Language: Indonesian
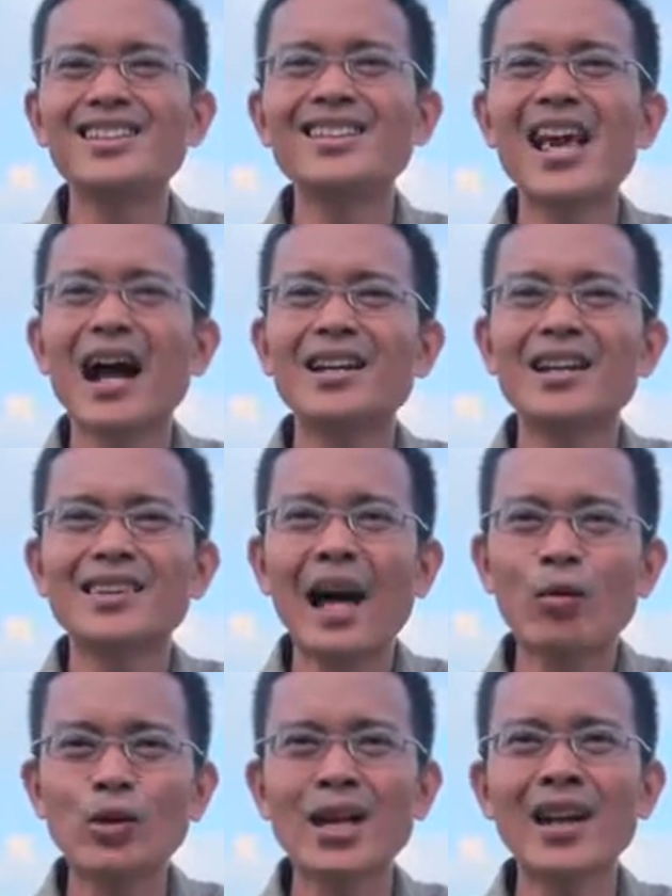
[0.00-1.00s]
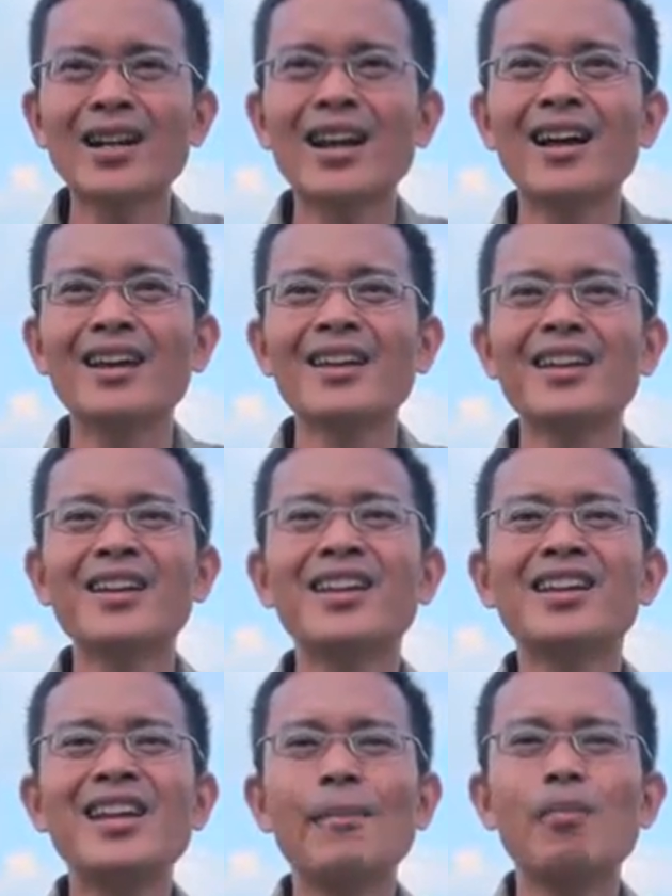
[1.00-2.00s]
Yang ditakuti adalah
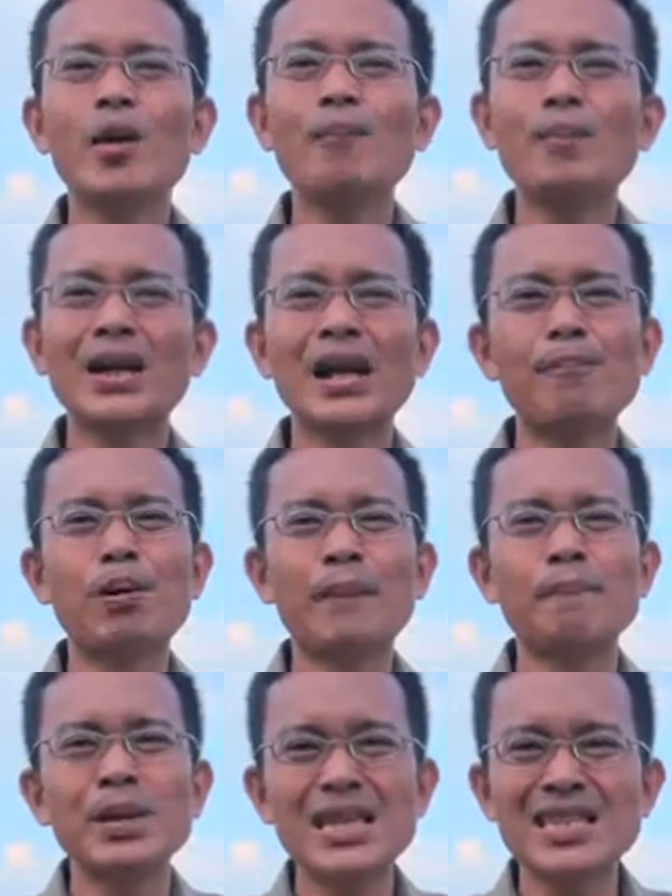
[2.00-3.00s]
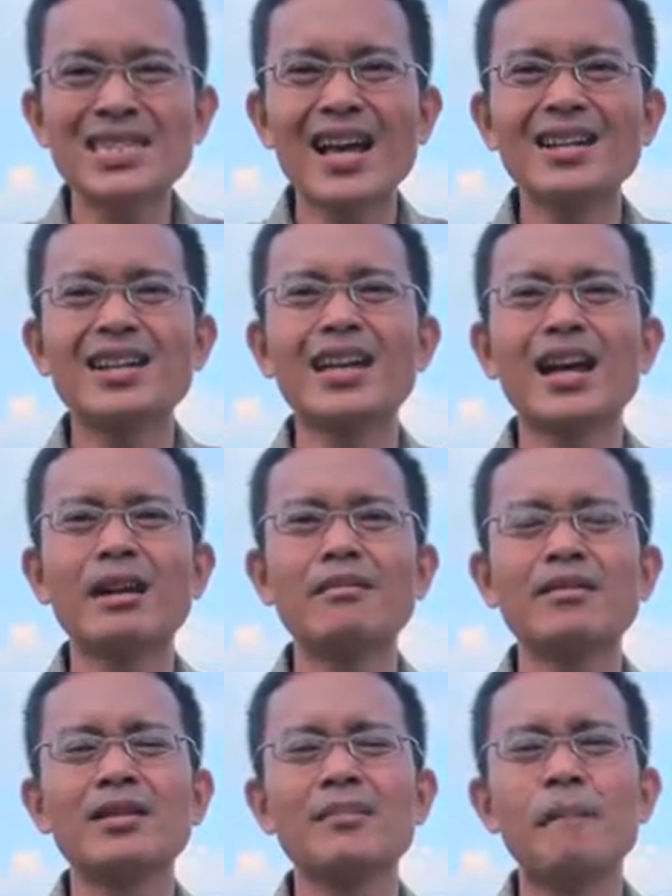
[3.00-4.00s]
dia belum pernah berpisah
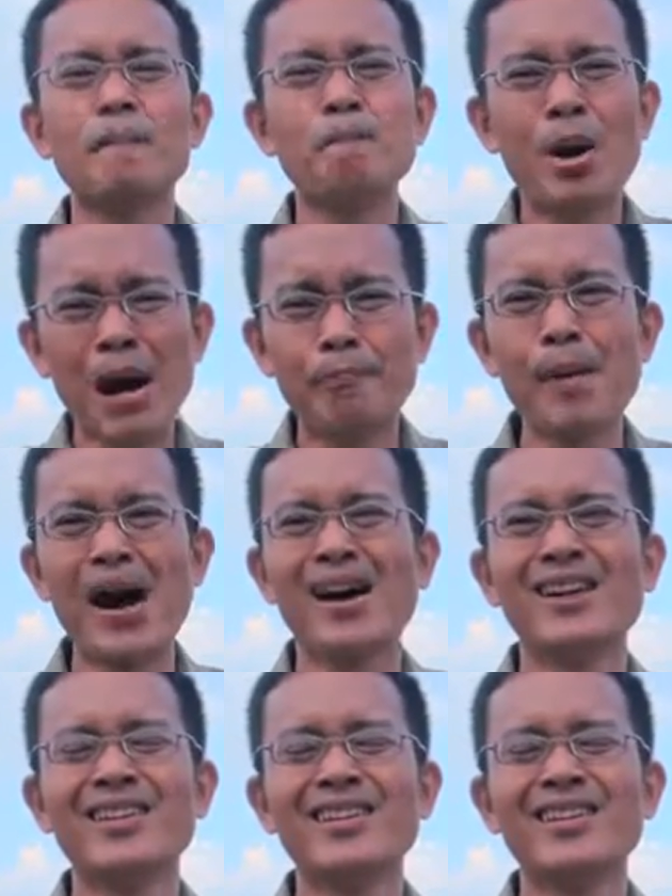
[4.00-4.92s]
dengan Bapa.